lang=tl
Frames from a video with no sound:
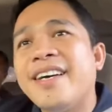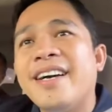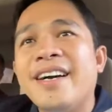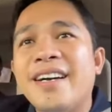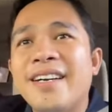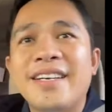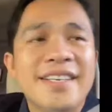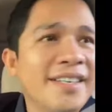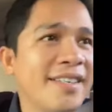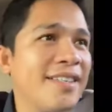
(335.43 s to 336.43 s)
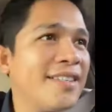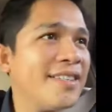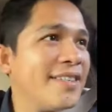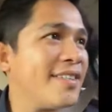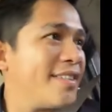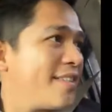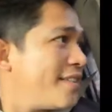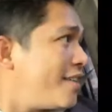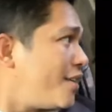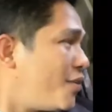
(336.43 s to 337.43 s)
sabi ko na namin kasi video
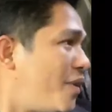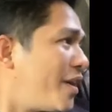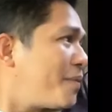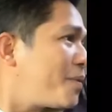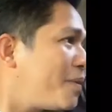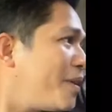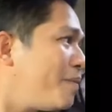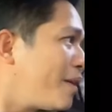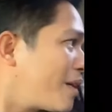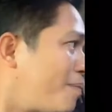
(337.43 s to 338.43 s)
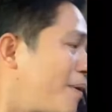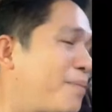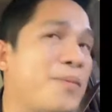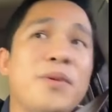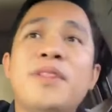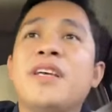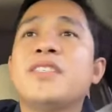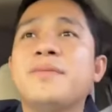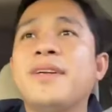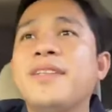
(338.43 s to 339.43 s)
why problema kapag pupunta
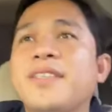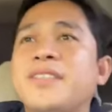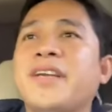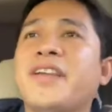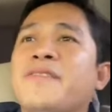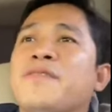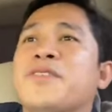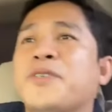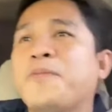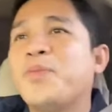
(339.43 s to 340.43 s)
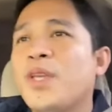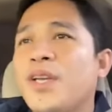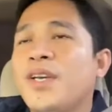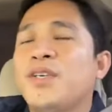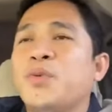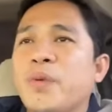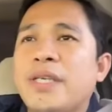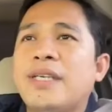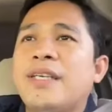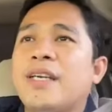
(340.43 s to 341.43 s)
si brother James
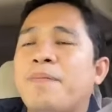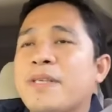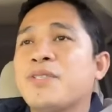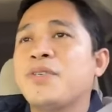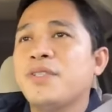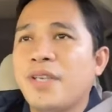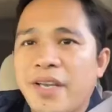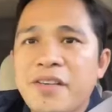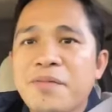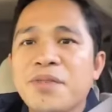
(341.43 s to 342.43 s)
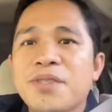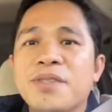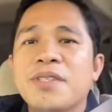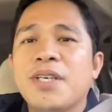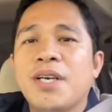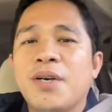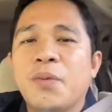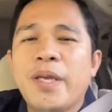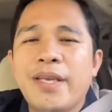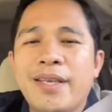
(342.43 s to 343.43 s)
we uh, pastor James
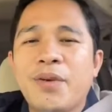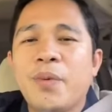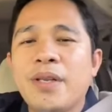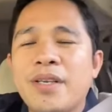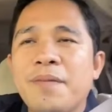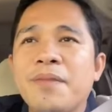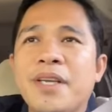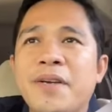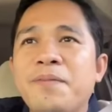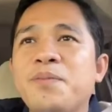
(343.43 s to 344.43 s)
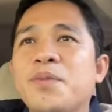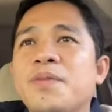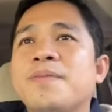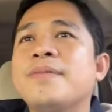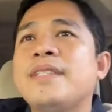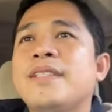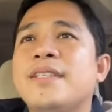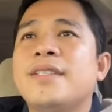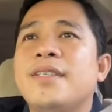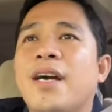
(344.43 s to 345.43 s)
we welcome them
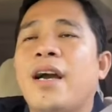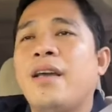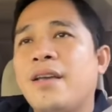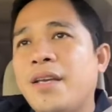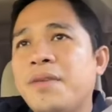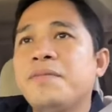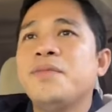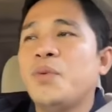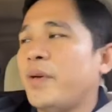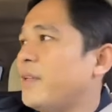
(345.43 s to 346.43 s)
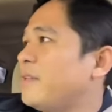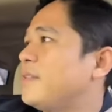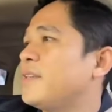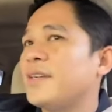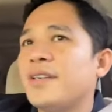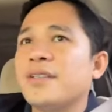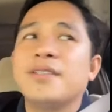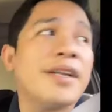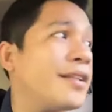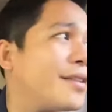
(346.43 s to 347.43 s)
uh, him with uh,
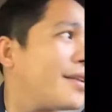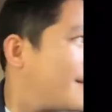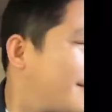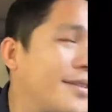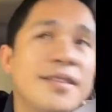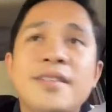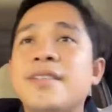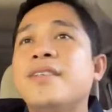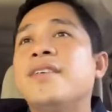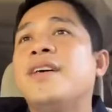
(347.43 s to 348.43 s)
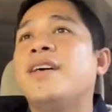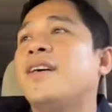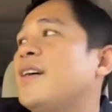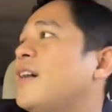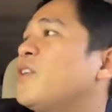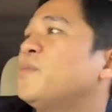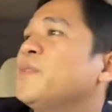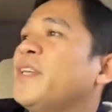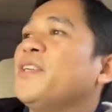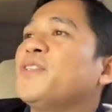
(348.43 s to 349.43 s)
great uh,
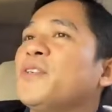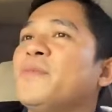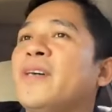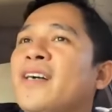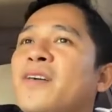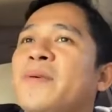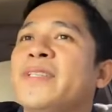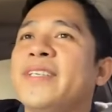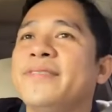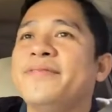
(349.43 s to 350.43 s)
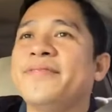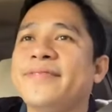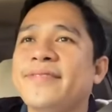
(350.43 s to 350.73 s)
accommodation mga kapatid